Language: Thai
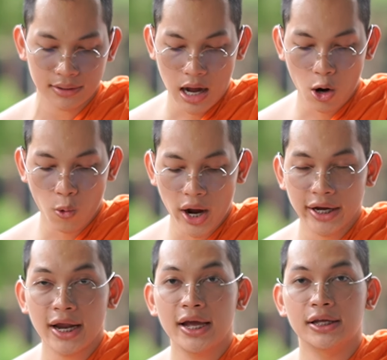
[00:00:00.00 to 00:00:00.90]
เอาไว้
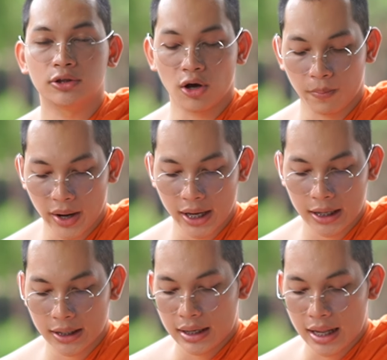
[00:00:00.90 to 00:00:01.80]
ได้อีกต่อไป
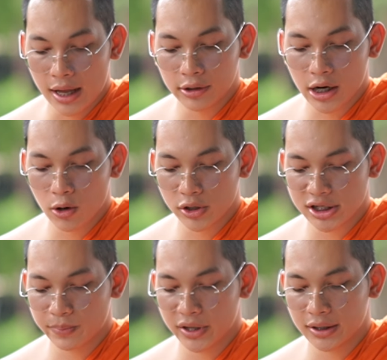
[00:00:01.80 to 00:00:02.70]
แล้วเราก็
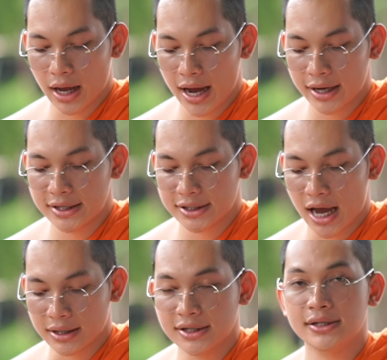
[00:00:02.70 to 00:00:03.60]
จะเป็นไทย
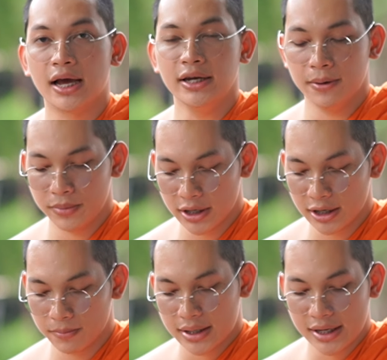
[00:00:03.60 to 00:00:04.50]
จากนิสัยเดิ
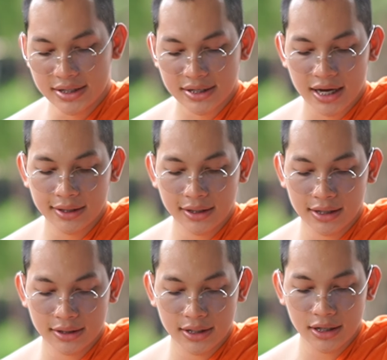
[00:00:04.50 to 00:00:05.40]
มๆนิสัยติ
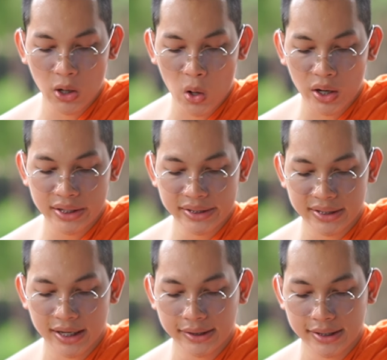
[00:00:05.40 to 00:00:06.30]
ดที่นอนนิ
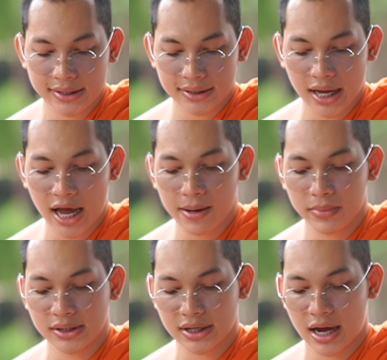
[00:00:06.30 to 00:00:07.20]
สัยตื่นสาย
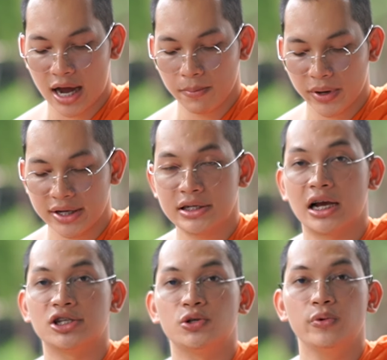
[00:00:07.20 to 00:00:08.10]
มันจะหายไปจา
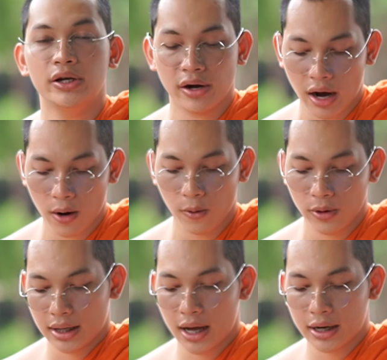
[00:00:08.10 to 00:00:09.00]
กชีวิตเรา
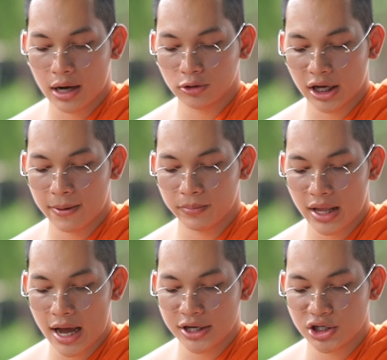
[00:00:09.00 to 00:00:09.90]
ถ้าเราทำ
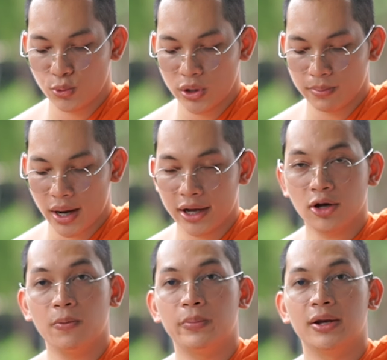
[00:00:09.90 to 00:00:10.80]
ได้ชีวิตใหม่
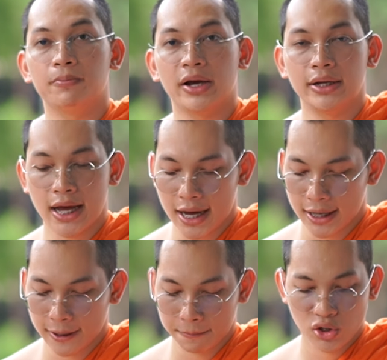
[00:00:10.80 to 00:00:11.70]
ก็เป็นไปได้
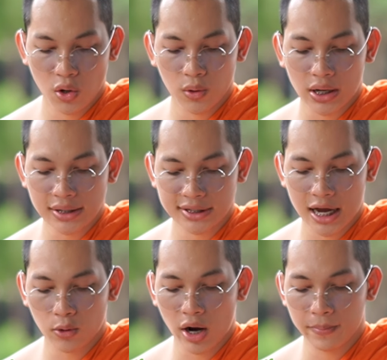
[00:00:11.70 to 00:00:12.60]
จงรักษา
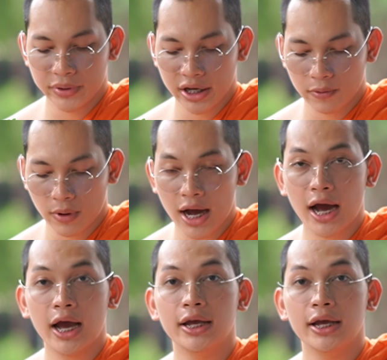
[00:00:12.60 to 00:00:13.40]
ความเพียรไว้